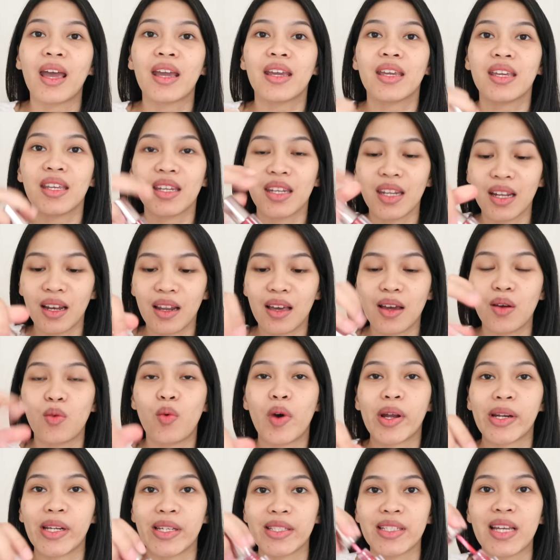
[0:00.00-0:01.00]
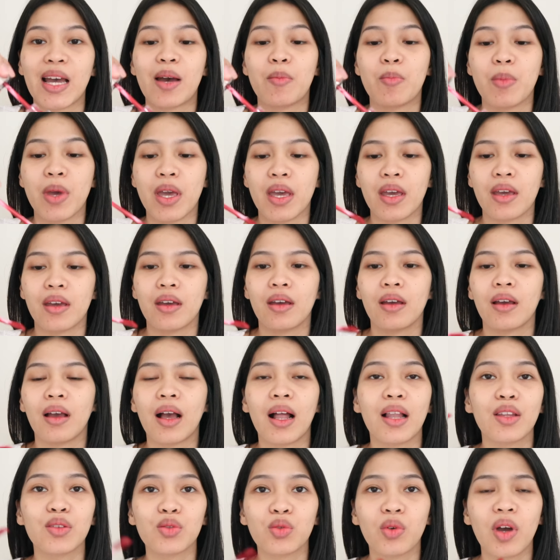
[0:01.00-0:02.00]
nah inilah warna cabai
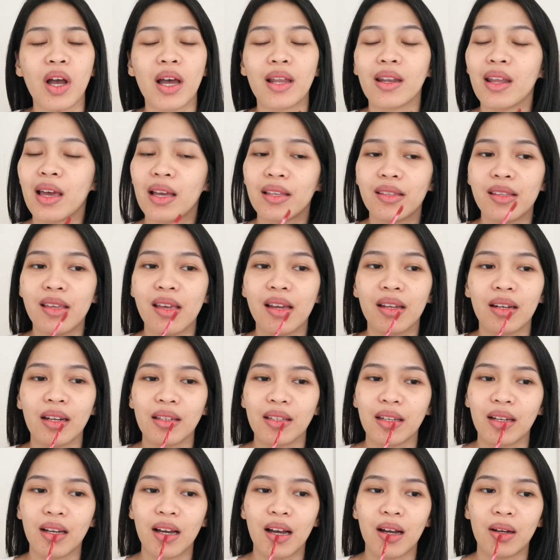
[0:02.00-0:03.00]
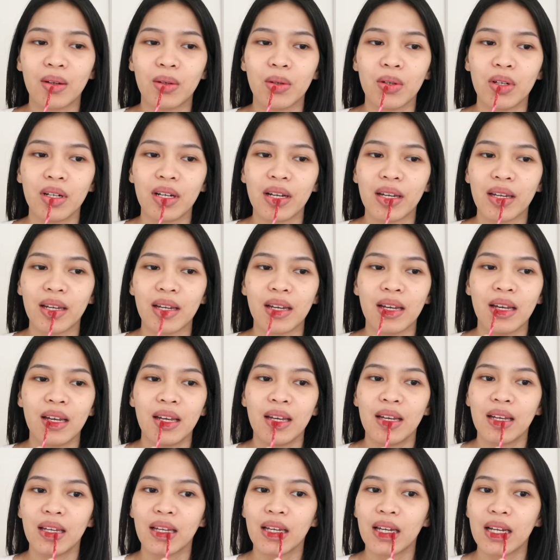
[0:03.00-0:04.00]
kan suka ada aja yang nanya ke aku kayak
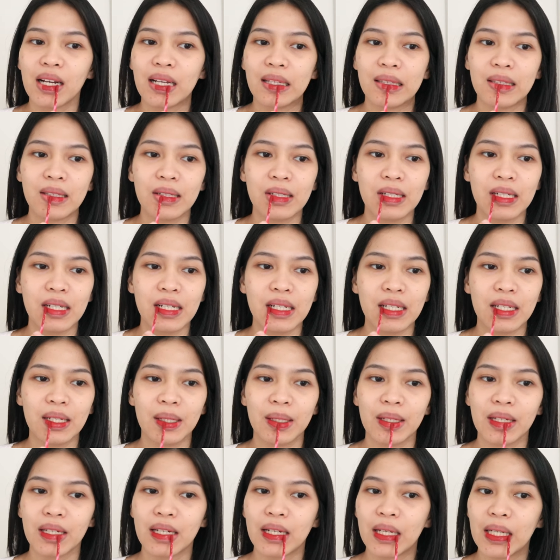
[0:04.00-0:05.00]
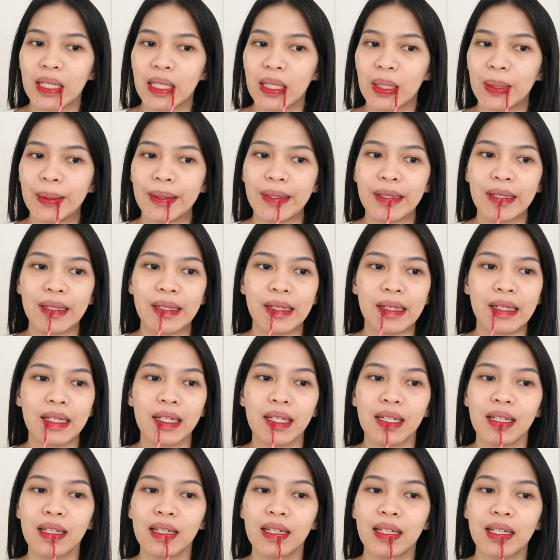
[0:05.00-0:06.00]
tuh warna yang merah cabe yang
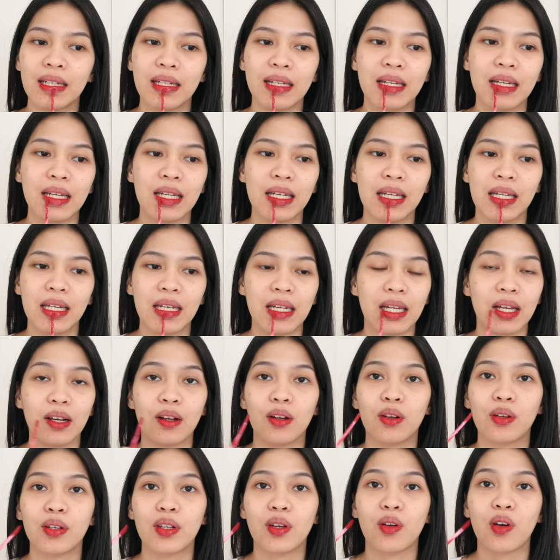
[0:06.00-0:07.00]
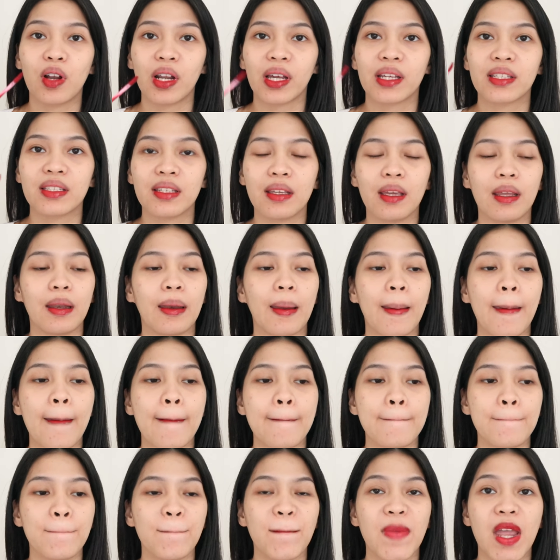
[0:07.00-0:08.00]
mana kalau di koleksi ini
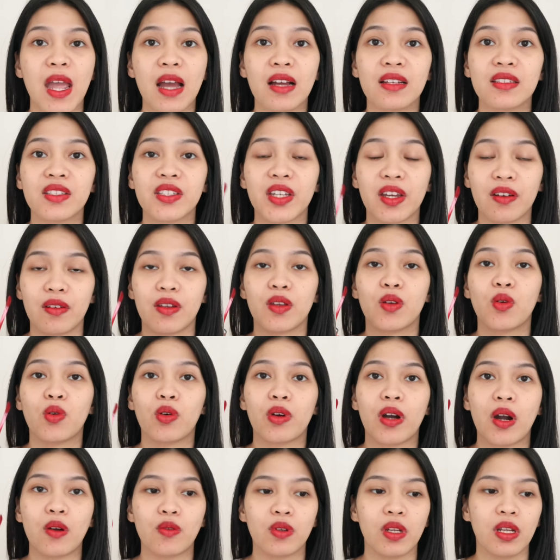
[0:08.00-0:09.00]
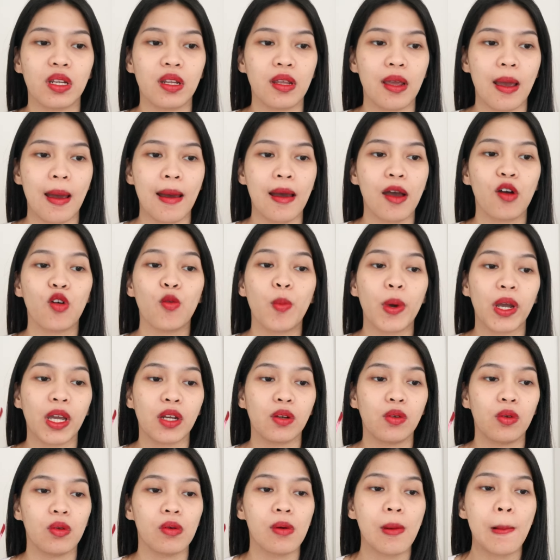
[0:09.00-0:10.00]
yang cherry go round ini ya aku
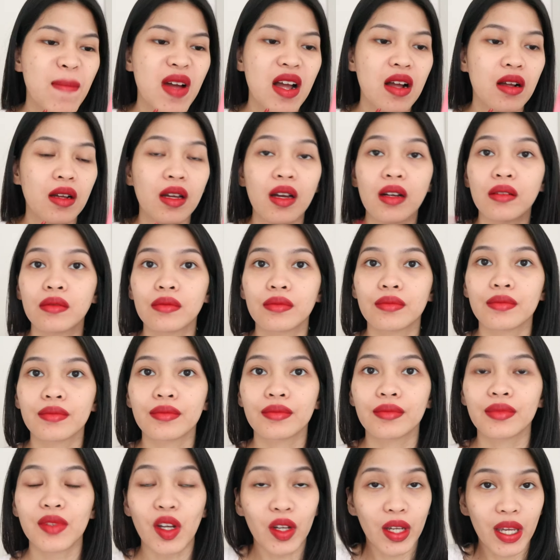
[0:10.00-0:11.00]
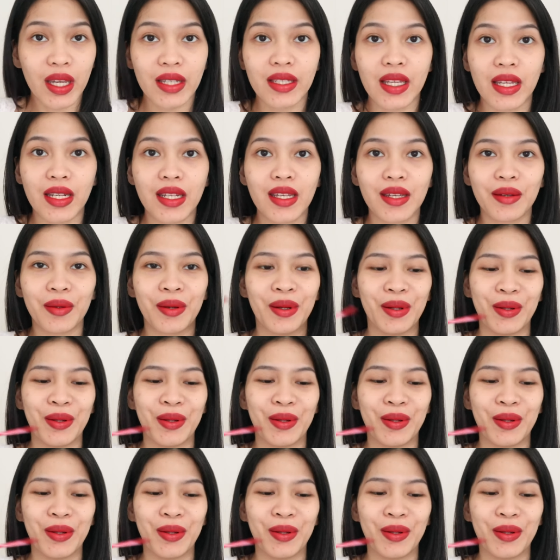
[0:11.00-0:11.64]
pakai dulu oke jadi